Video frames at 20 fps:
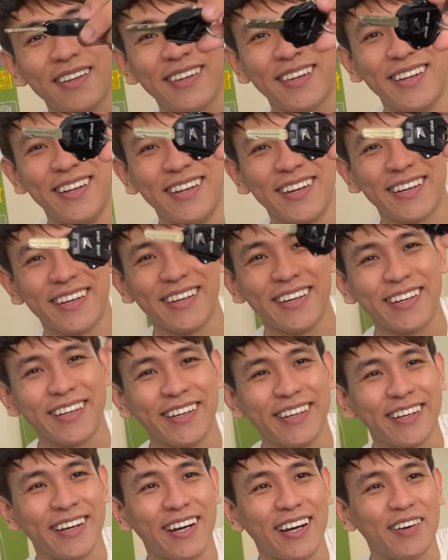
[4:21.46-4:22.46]
nhìn là ghiền
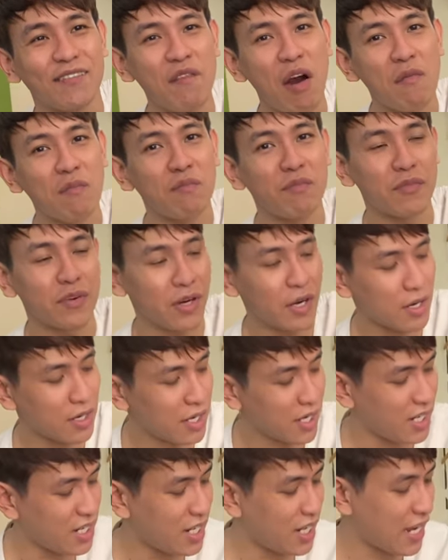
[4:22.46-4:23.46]
liền ha bọc rất là
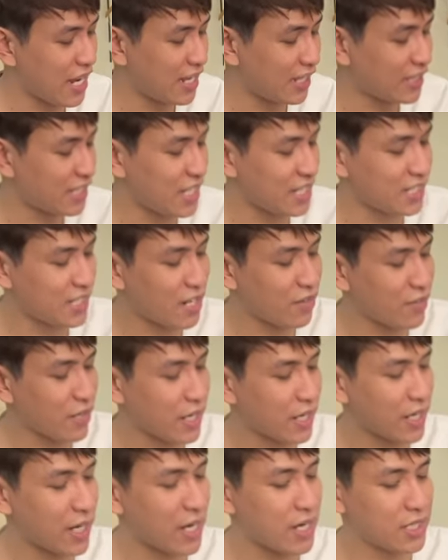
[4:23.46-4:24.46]
kỹ càng xe
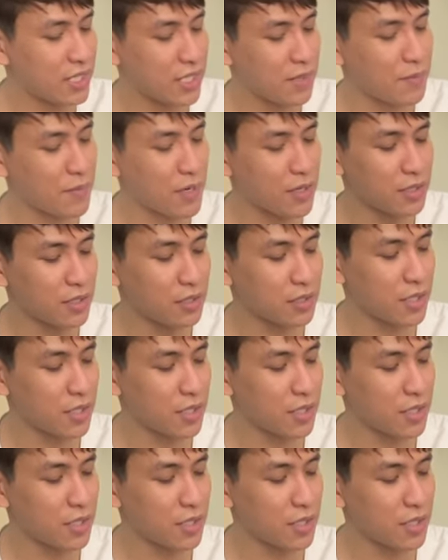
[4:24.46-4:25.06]
6.000 cây xe mới từ